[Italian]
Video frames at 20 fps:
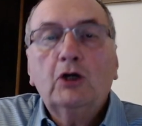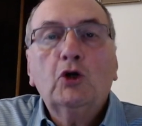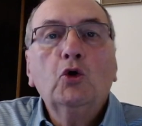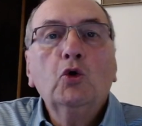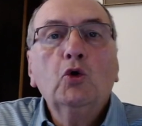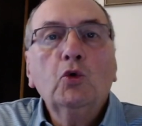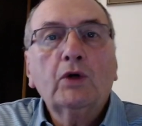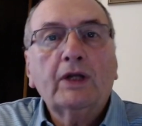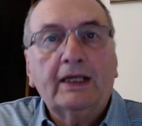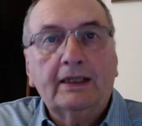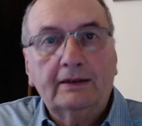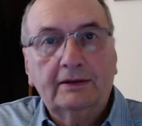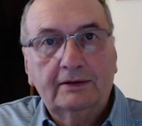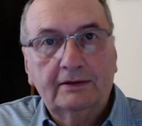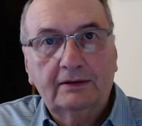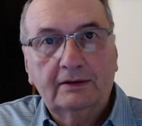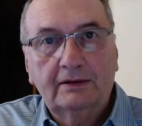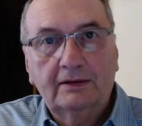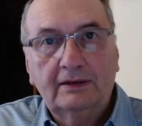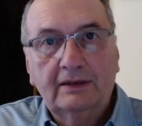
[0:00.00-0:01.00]
cure,
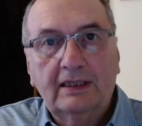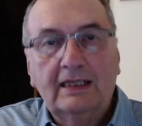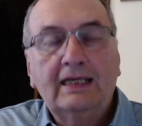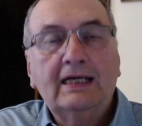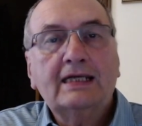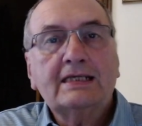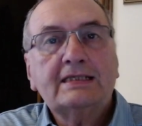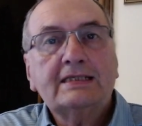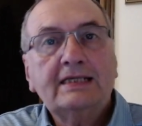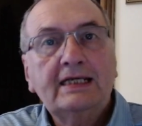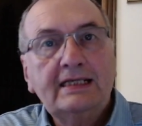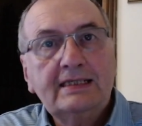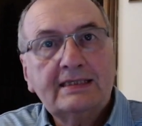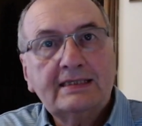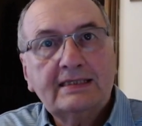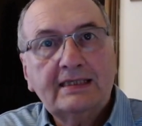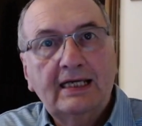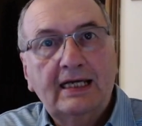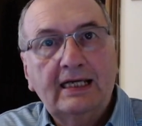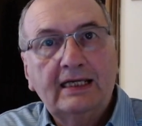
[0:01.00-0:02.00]

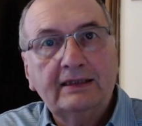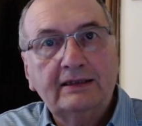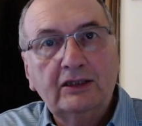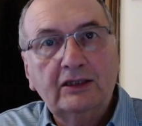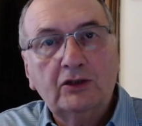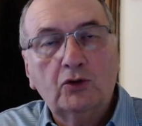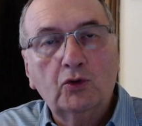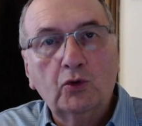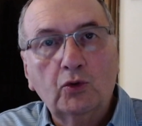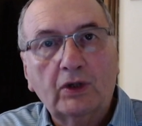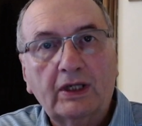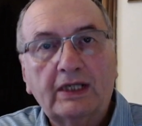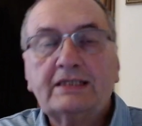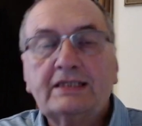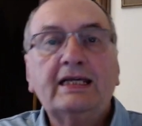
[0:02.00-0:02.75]
l'assenza di cure.